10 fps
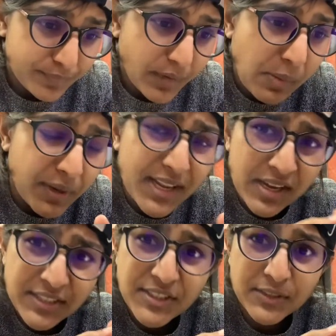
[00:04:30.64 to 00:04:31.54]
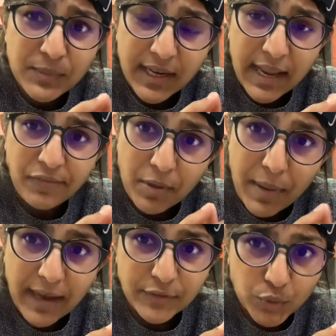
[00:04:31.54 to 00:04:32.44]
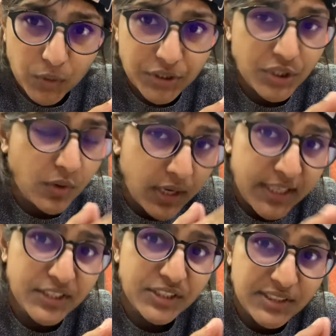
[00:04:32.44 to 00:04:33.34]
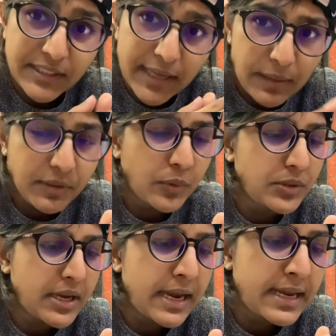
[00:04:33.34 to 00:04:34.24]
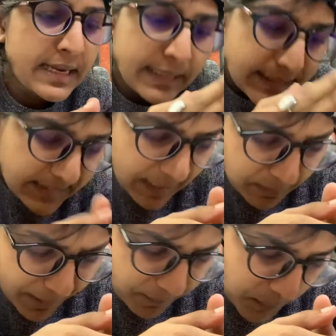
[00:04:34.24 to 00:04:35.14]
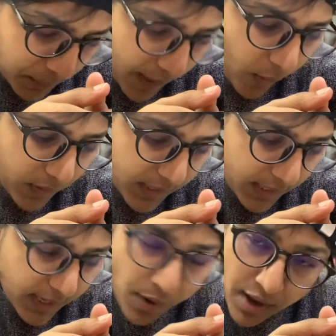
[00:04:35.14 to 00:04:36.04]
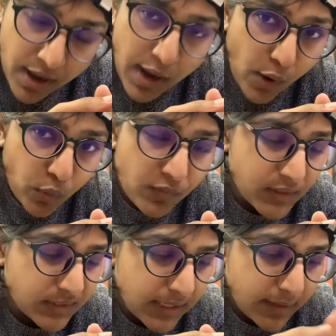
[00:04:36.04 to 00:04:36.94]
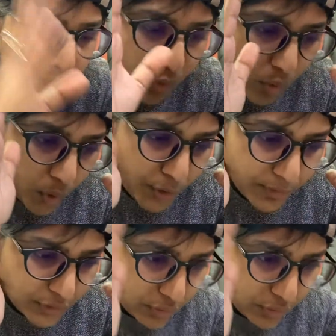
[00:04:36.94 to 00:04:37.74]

बट हर चीज़ में एक लाइफ का बैलेंस होना चाहिए और हर एक चीज़ की टाइमिंग होती है इस टाइम पे आपकी प्रायोरिटी क्या है आई ऑलवेज से वो घोड़े बन जाओ